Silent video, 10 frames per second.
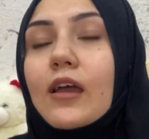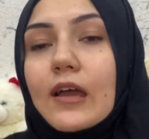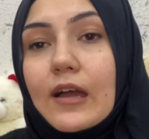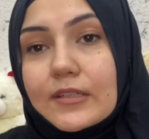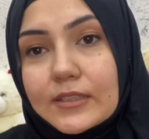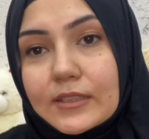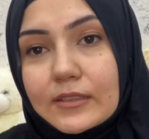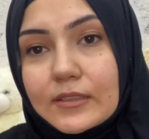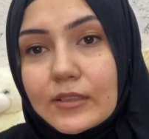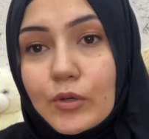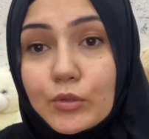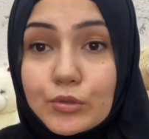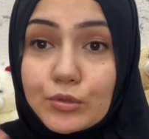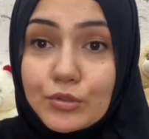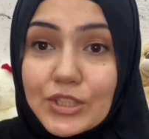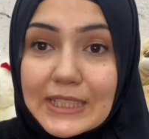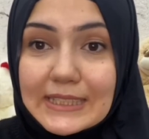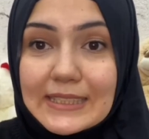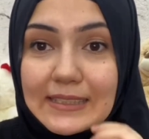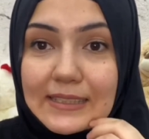artık e,
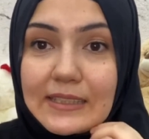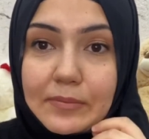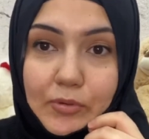öksüreceksiniz gibi